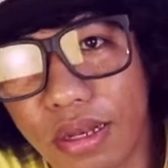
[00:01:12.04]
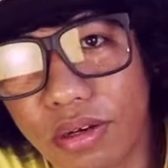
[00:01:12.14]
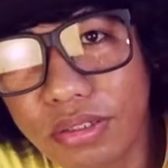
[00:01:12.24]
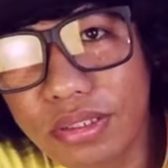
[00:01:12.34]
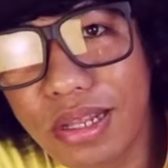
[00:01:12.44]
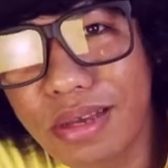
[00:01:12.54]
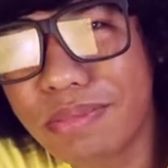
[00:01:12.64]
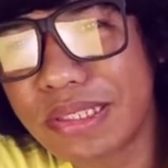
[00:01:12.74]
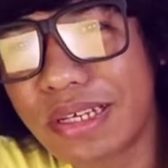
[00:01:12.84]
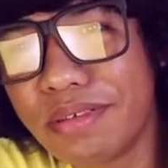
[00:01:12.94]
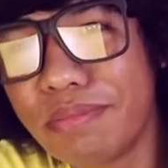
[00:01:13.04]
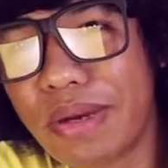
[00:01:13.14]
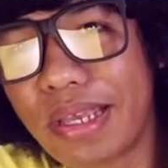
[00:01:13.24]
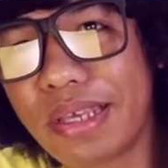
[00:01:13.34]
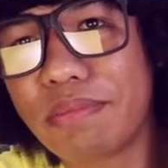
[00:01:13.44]
Ang cons lang, masyadong,
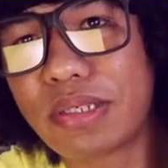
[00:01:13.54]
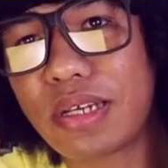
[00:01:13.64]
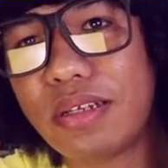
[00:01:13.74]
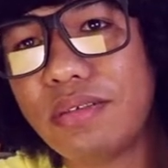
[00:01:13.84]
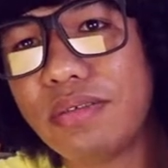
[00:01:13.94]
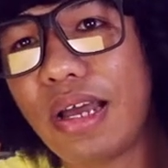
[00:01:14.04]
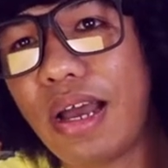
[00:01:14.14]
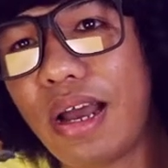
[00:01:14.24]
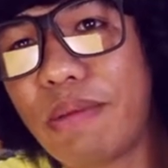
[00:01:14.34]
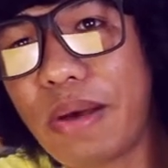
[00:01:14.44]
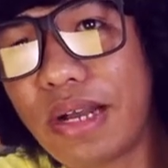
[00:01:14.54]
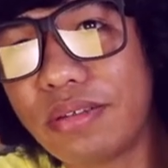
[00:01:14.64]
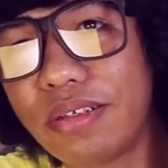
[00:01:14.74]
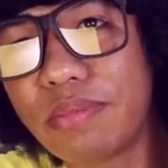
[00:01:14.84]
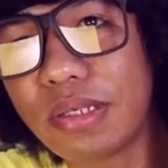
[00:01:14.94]
mahi, masyadong
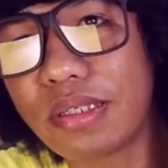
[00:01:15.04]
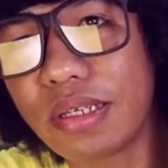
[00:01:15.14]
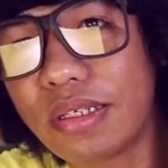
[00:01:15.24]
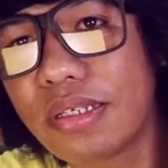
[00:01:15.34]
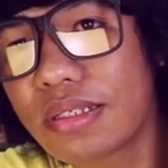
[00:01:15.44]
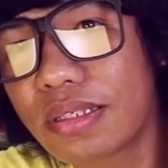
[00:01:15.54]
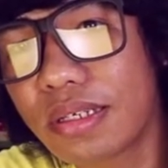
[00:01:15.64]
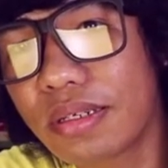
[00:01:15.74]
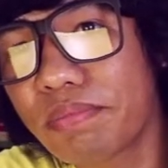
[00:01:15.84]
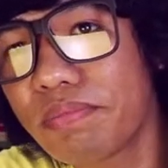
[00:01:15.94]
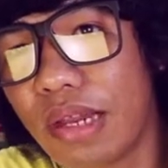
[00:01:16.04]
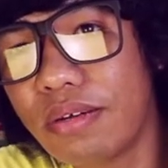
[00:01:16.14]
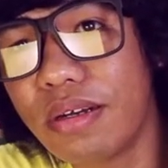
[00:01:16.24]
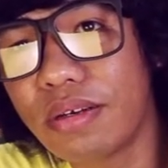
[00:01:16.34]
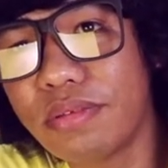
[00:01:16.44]
nakakapagod gamitin. Kasi
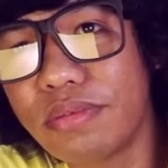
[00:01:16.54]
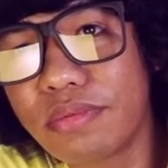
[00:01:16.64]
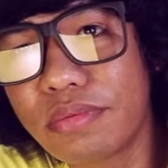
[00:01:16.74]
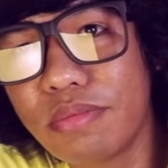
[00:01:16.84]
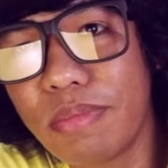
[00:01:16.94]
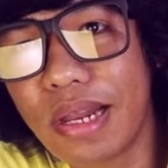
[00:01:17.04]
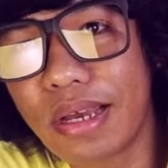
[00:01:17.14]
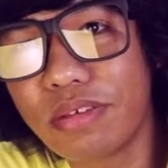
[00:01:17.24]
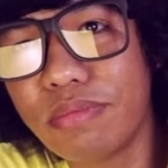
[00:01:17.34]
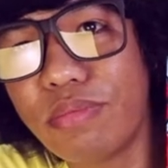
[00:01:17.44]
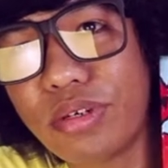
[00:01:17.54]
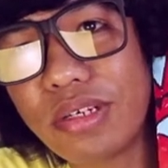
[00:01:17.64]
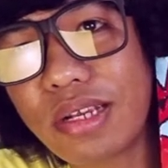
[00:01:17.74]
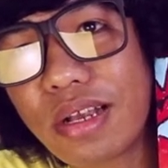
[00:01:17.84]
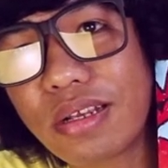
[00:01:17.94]
lalo na kung, kung malaki yung board
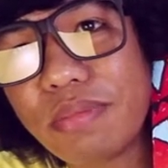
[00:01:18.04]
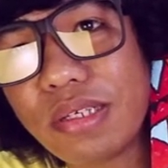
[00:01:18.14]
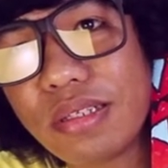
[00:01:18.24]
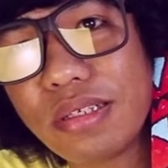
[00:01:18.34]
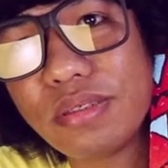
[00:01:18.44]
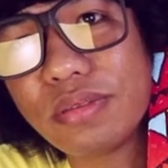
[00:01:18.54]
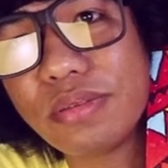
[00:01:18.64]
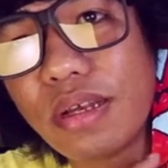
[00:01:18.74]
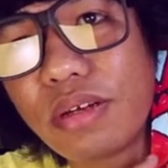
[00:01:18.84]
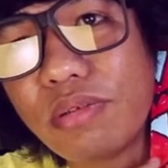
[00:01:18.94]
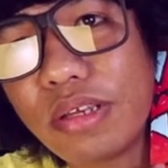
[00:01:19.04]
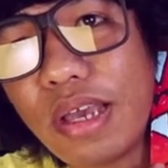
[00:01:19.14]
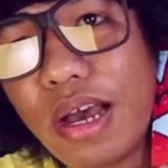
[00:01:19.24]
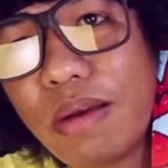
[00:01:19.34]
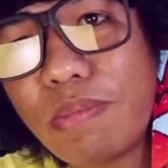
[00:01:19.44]
na gagamitin mo. Uh, kung
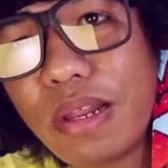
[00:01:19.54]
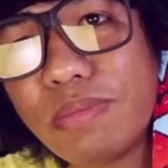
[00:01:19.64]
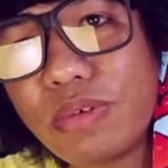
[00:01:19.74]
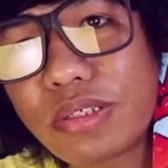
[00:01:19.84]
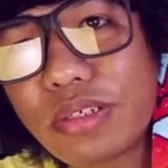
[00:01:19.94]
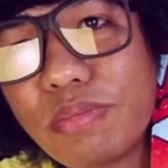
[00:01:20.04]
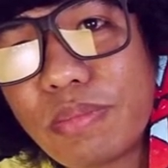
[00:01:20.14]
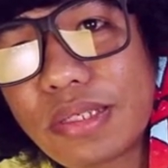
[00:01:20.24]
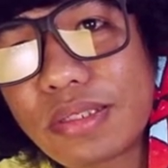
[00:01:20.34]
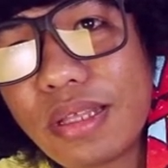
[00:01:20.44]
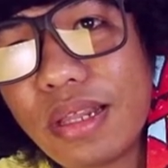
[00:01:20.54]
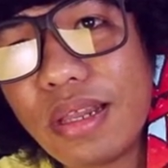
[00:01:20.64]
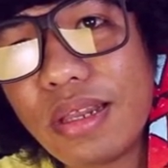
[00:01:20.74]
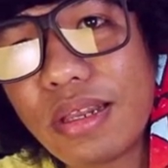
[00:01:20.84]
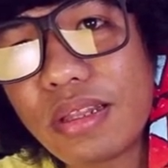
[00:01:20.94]
i-apply mo kasi yung
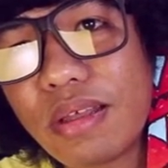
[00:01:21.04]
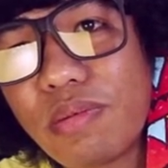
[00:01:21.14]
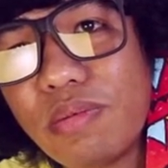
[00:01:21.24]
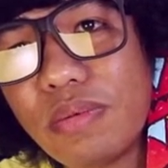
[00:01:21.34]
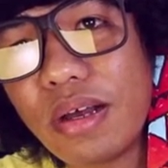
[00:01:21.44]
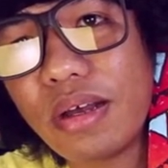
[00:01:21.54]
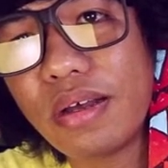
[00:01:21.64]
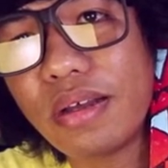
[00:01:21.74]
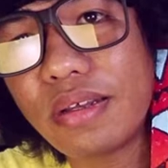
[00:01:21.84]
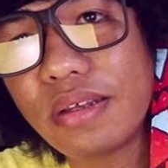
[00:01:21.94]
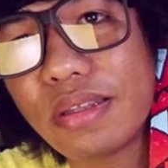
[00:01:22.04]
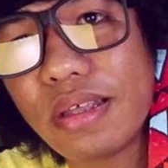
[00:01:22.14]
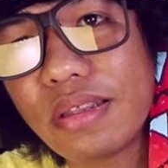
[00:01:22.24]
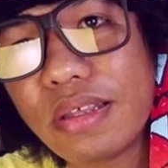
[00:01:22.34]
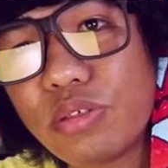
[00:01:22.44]
pastel the, uh,
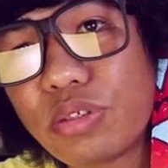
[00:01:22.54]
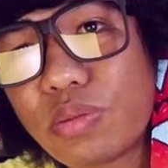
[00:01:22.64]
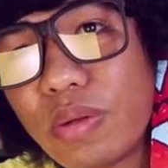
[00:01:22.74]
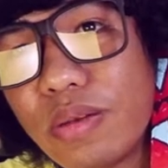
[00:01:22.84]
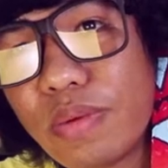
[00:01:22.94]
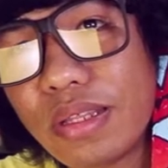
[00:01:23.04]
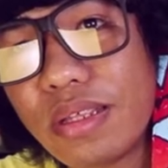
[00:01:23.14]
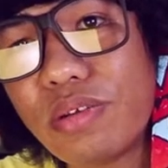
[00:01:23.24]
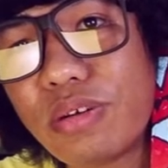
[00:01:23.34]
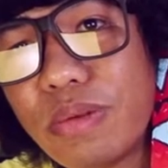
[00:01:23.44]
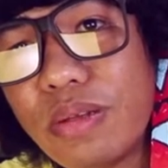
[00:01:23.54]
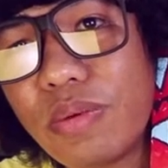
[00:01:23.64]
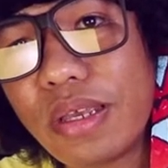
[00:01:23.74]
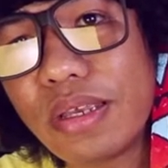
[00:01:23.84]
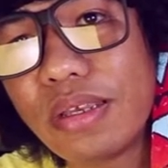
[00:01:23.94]
the, the usual way, the normal
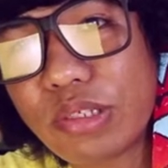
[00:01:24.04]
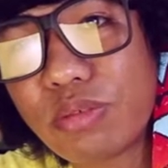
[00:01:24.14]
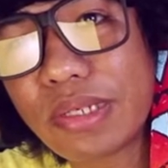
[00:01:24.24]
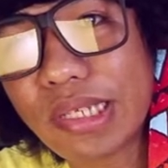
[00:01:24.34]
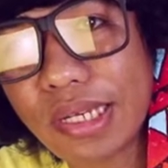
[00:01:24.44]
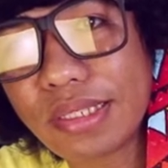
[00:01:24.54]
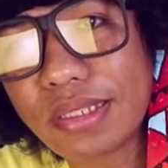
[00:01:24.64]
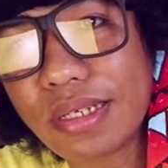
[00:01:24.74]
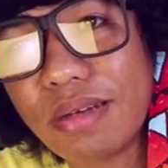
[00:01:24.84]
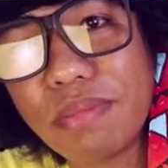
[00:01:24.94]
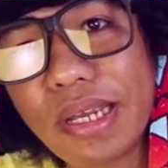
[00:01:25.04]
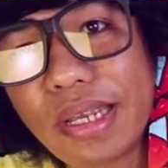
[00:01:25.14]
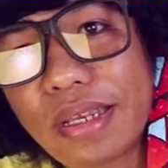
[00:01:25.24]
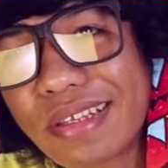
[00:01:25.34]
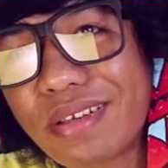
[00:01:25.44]
way, medyo masakit siya sa kamay.
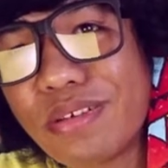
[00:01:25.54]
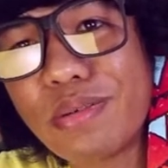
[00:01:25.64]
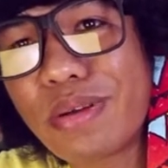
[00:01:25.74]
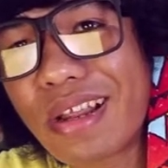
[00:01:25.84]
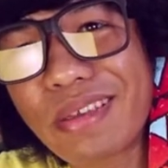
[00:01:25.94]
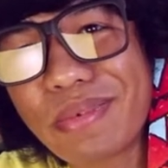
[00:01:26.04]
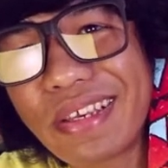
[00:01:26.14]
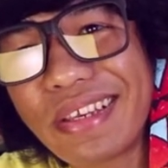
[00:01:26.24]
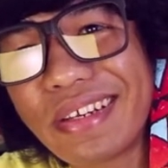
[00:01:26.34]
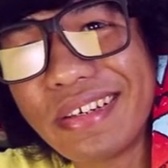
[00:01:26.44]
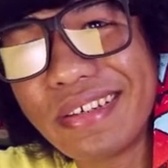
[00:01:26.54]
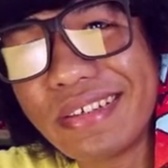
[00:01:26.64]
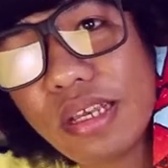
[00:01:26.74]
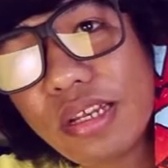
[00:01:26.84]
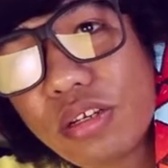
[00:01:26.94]
You know what I mean?
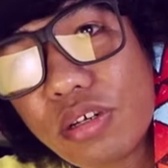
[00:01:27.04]
In